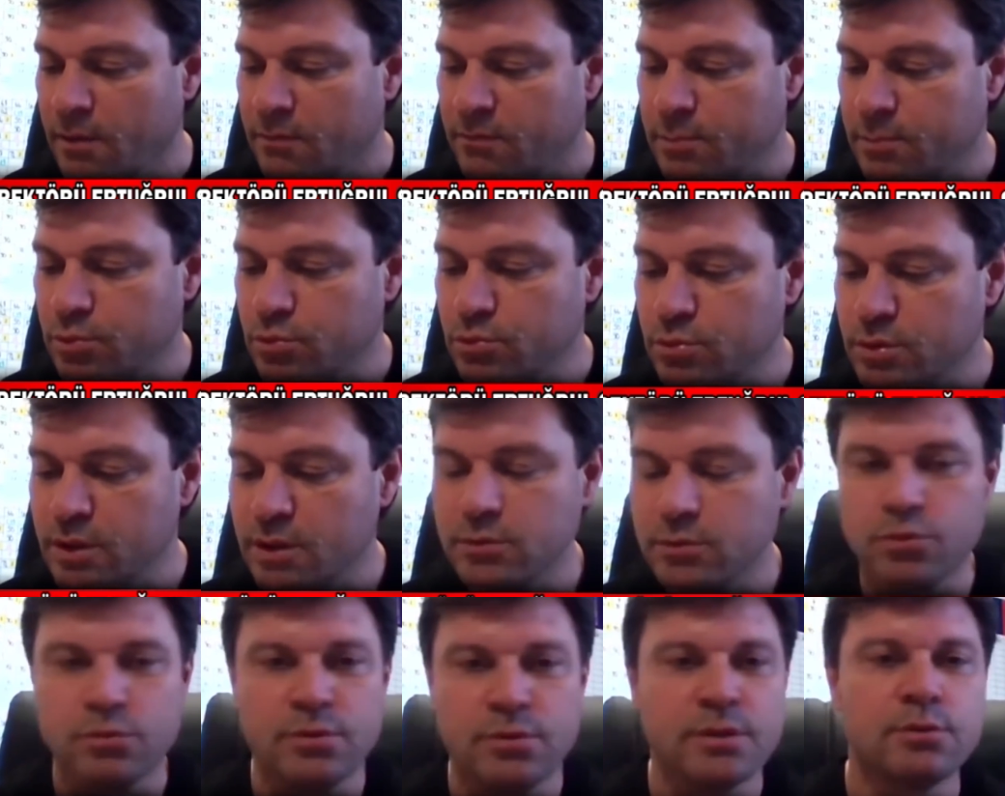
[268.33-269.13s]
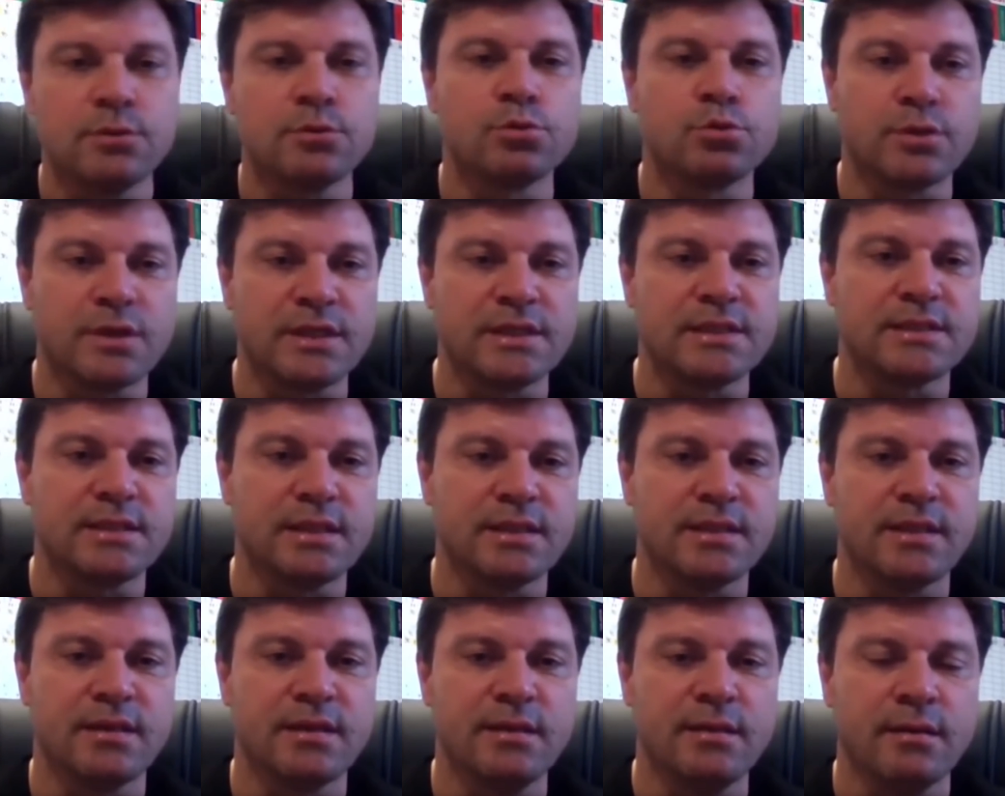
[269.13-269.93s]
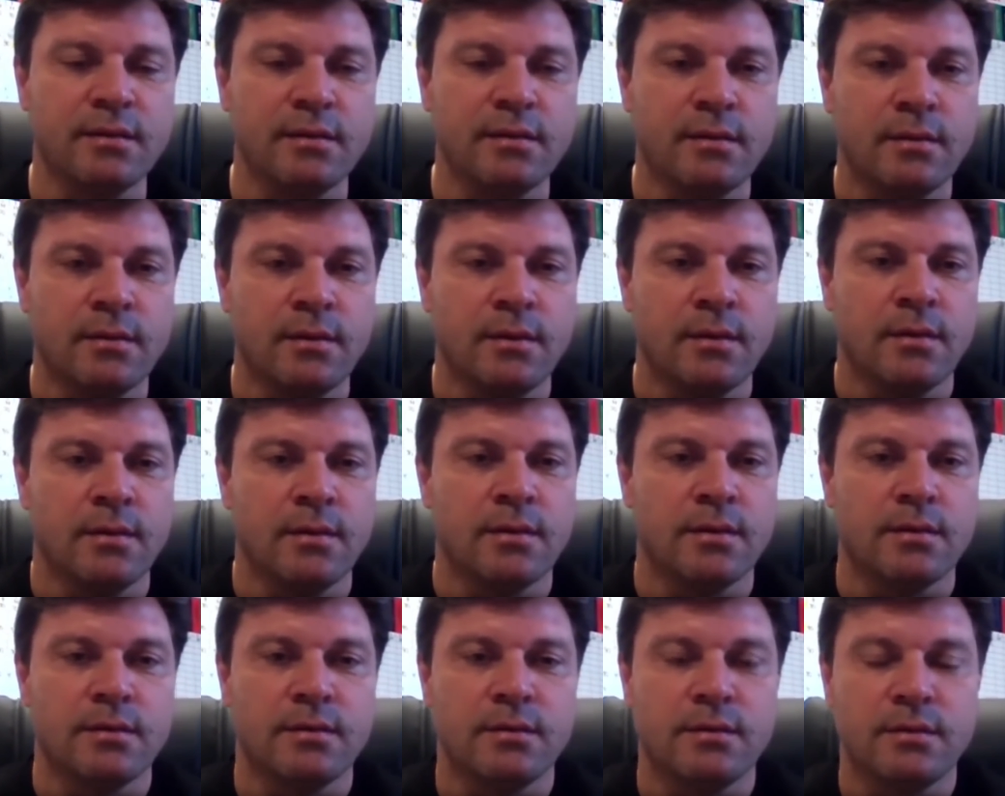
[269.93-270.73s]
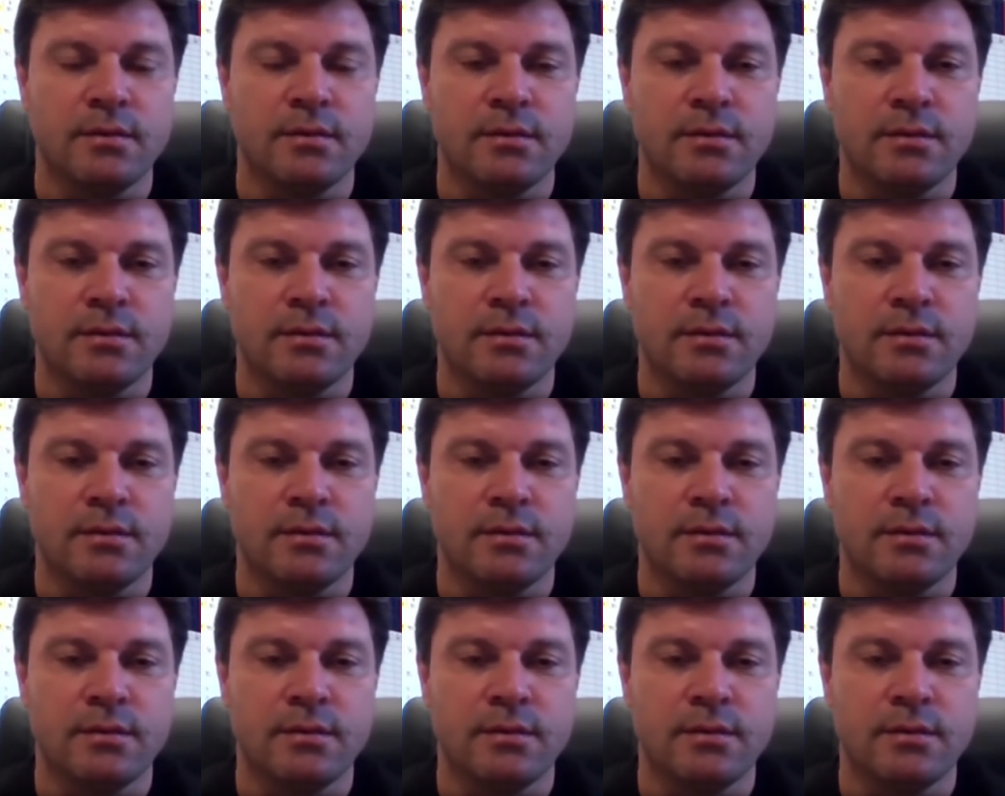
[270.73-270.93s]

Ve bundan sonraki süreçte de e,